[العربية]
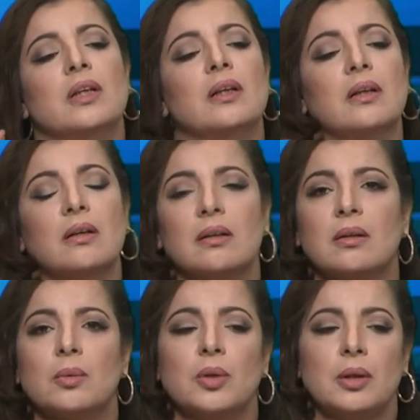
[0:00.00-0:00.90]

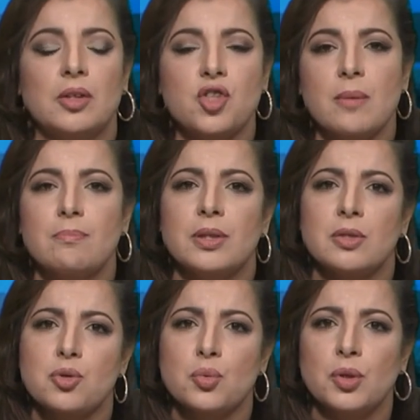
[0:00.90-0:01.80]
آه، والشاب
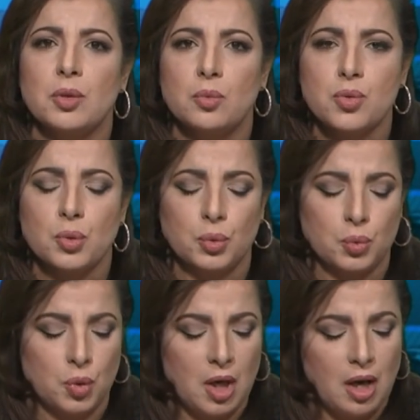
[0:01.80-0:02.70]
السوري
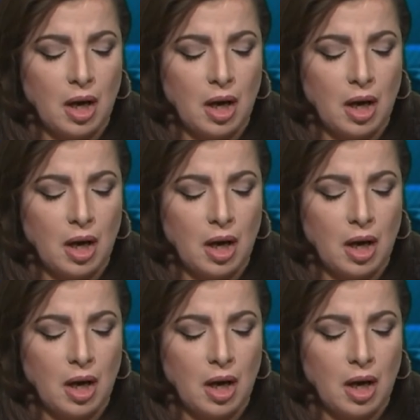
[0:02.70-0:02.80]
وزوجته